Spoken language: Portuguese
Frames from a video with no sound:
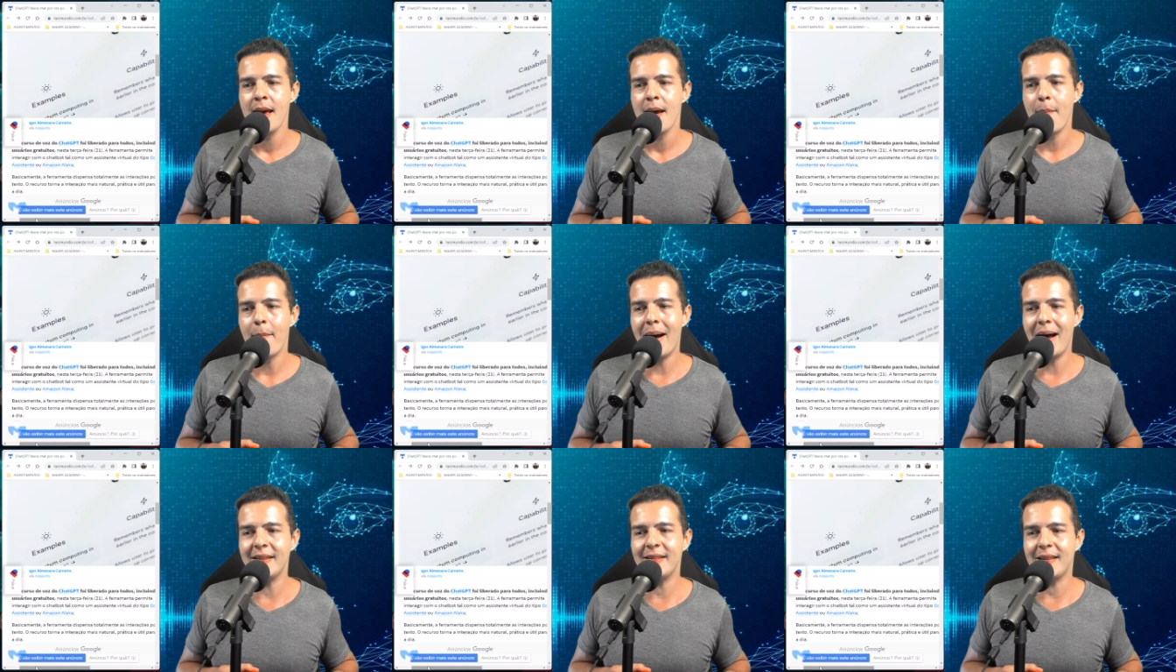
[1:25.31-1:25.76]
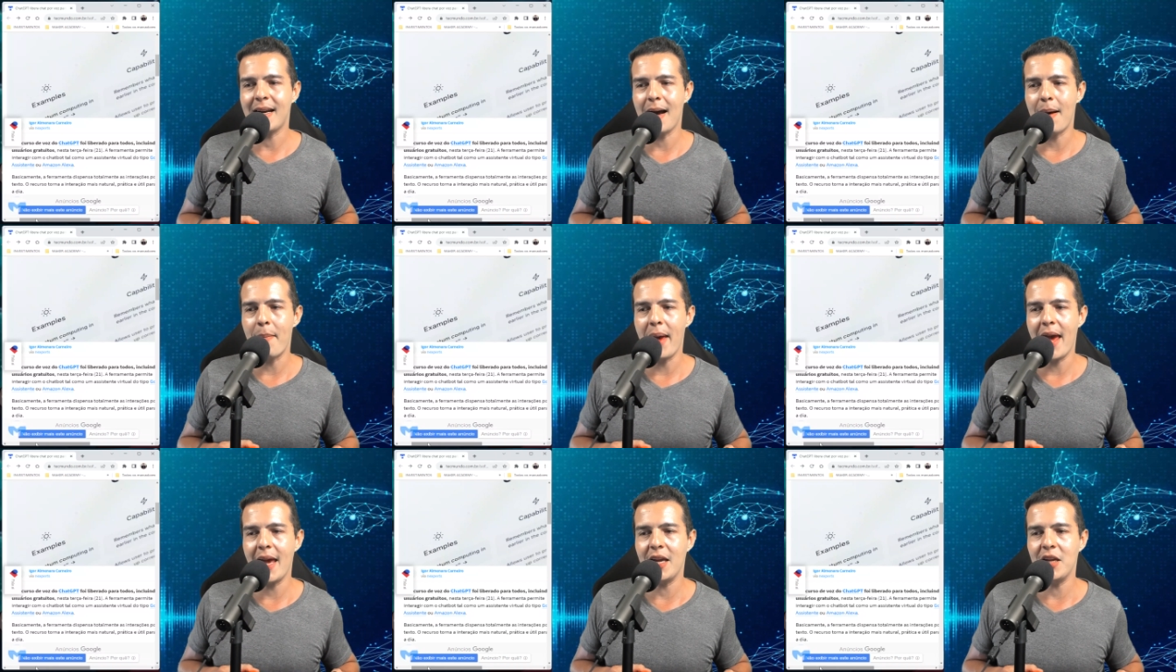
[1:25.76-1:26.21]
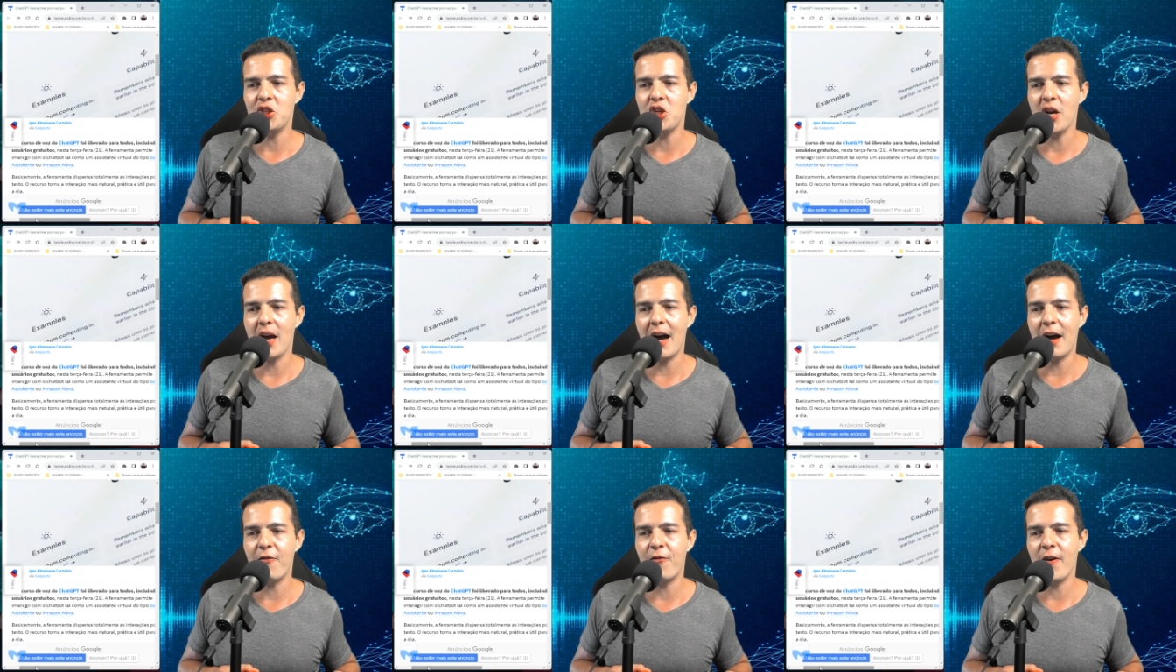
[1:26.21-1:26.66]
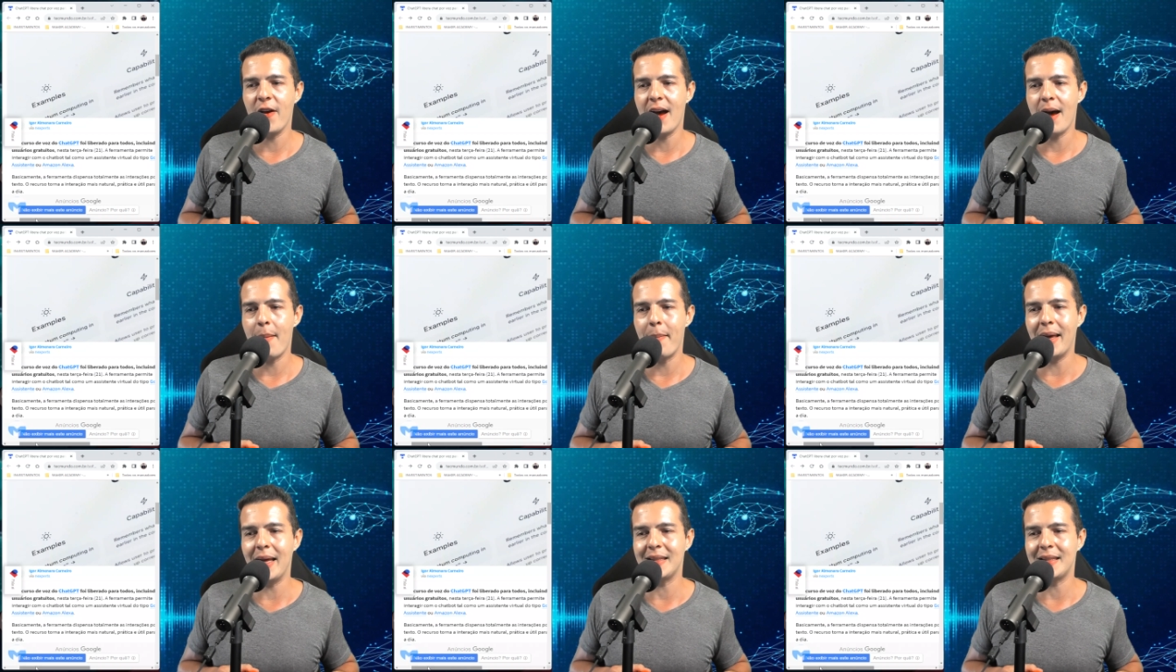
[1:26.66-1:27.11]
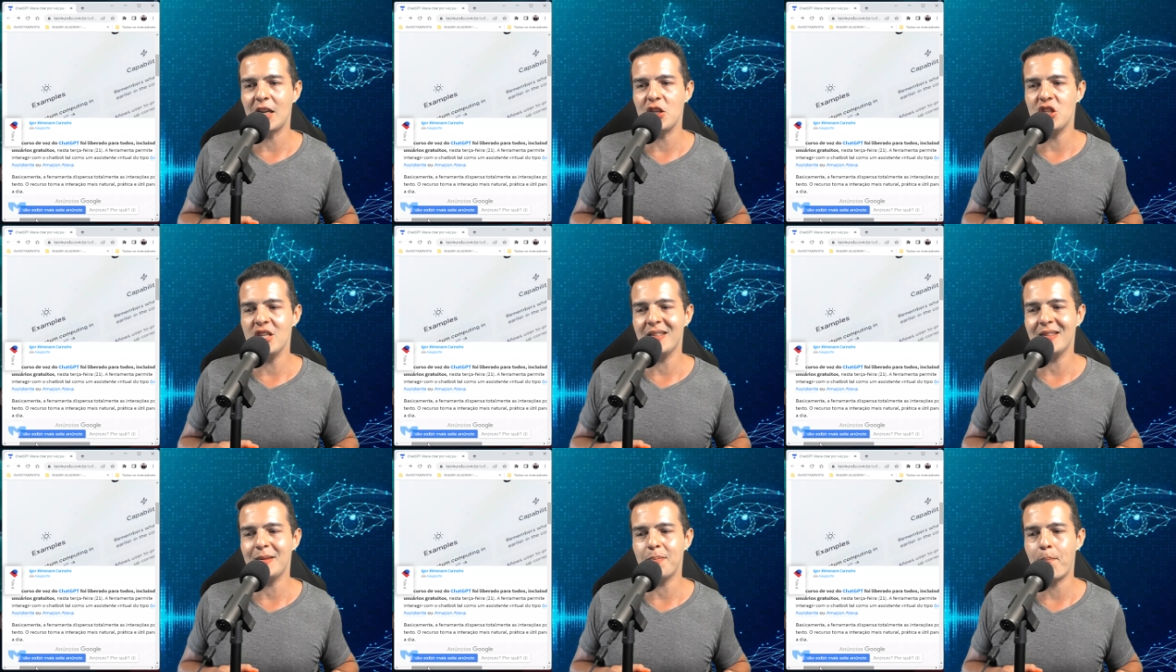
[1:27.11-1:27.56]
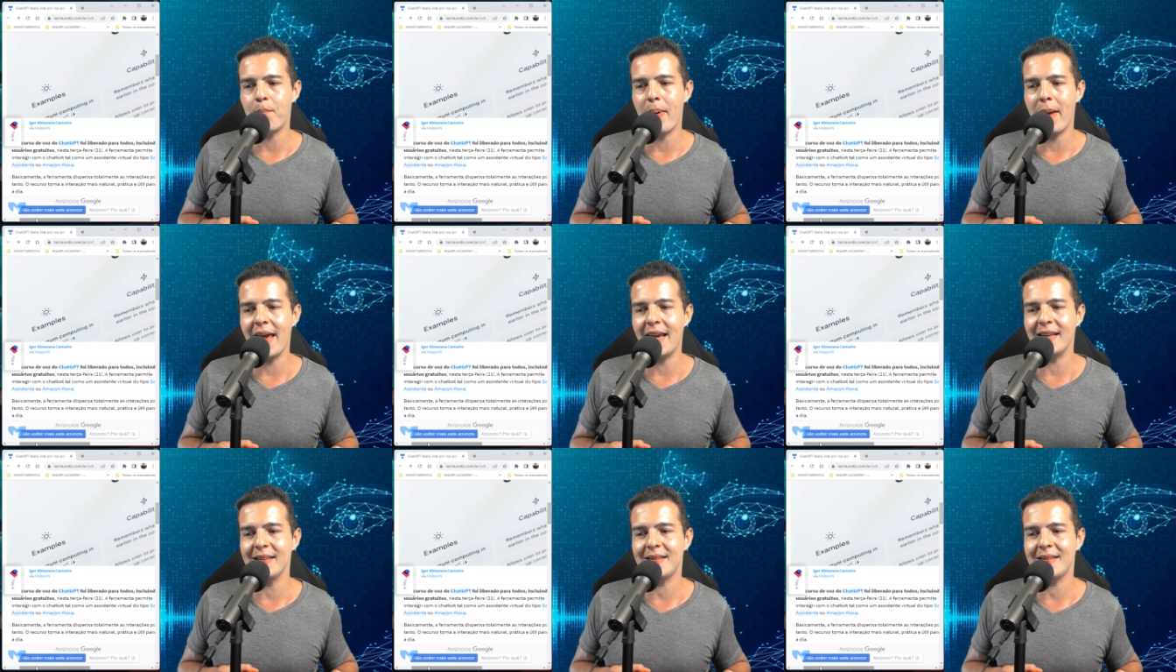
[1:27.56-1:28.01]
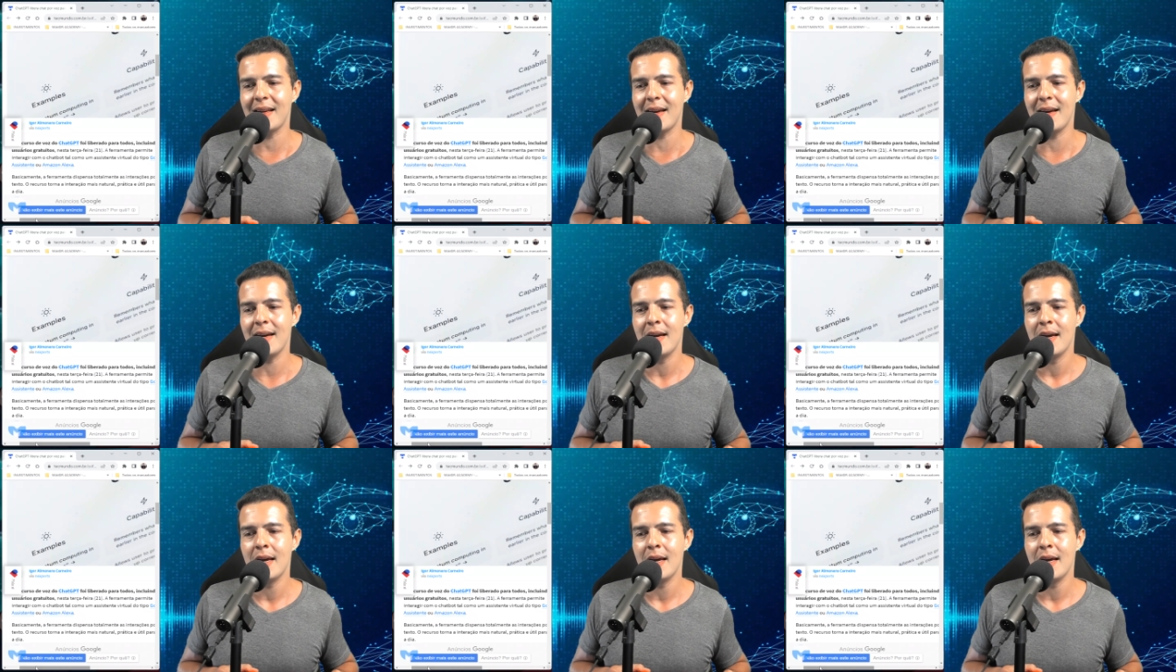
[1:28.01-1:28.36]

Basicamente, a ferramenta dispensa